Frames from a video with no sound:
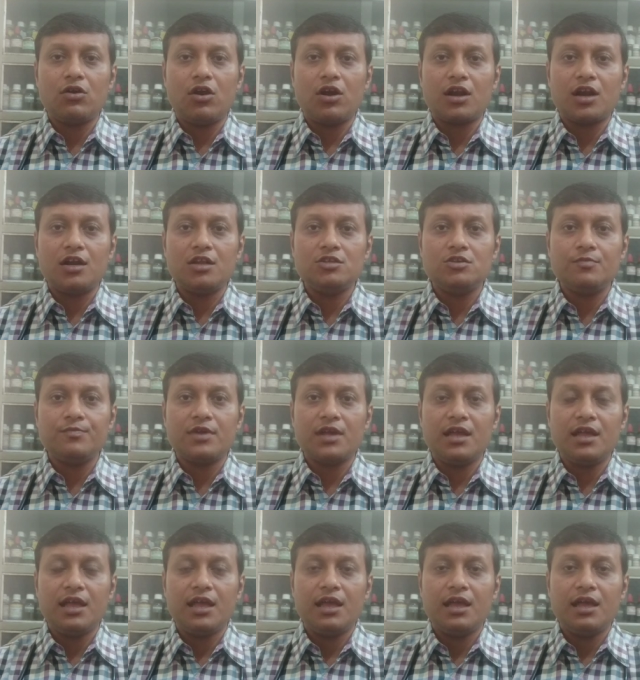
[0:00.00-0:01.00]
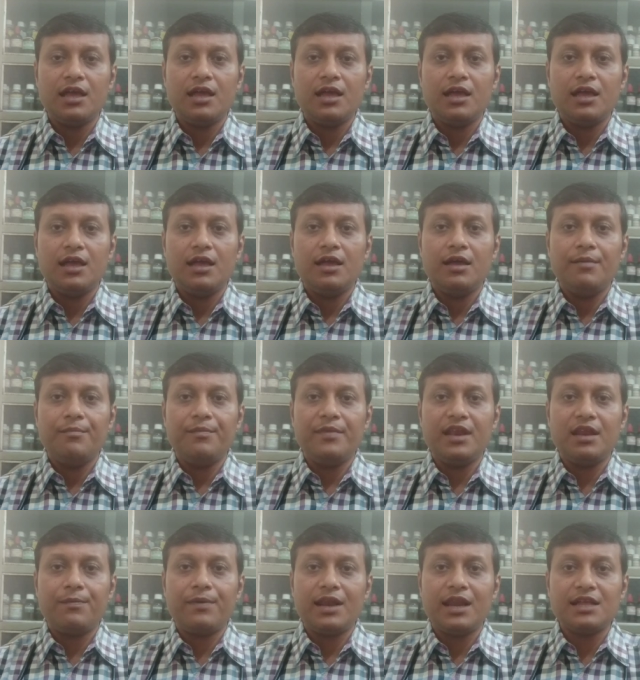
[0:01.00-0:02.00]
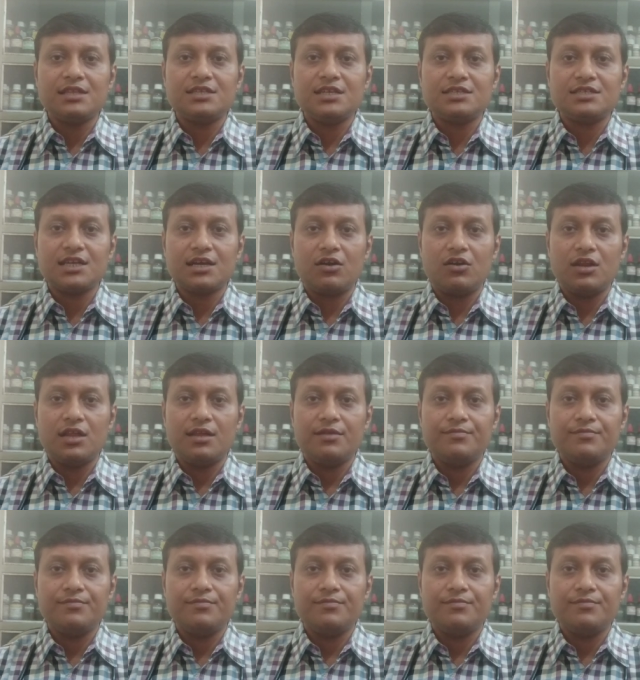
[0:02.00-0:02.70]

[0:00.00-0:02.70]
অর্গানিজমকে মেরে ফেলার চেষ্টা করে